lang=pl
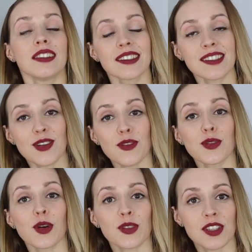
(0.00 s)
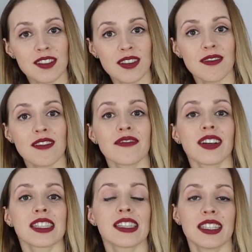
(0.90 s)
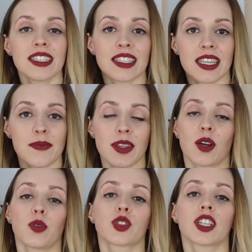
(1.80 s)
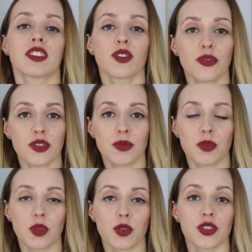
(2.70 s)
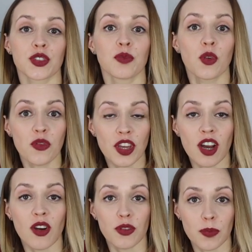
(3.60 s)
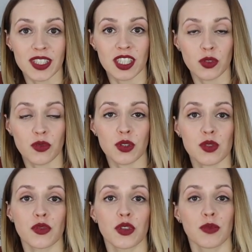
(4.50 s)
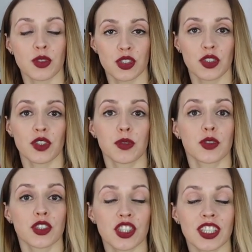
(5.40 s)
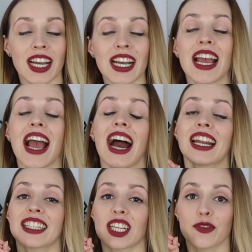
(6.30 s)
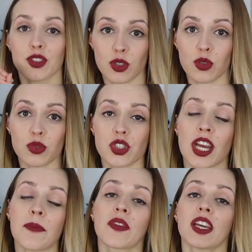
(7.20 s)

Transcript: I znowu odsyłam Was linkiem na górze do filmu, gdzie mówię o wypadaniu włosów i o możliwych przyczynach, ale tak w skrócie.